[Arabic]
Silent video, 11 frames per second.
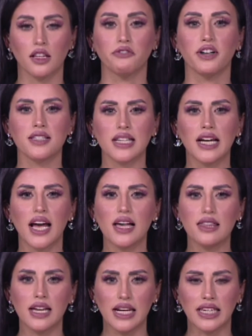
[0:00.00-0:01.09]
تفاصيل
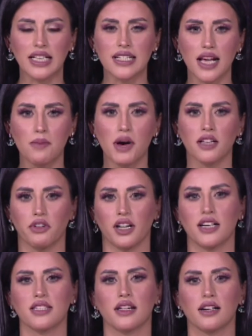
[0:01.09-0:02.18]
هذه الانقسامات في
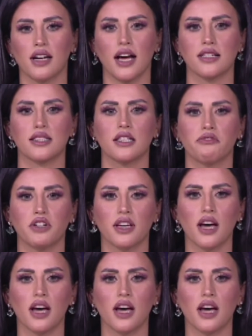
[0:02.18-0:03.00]
القصر الرئاسي في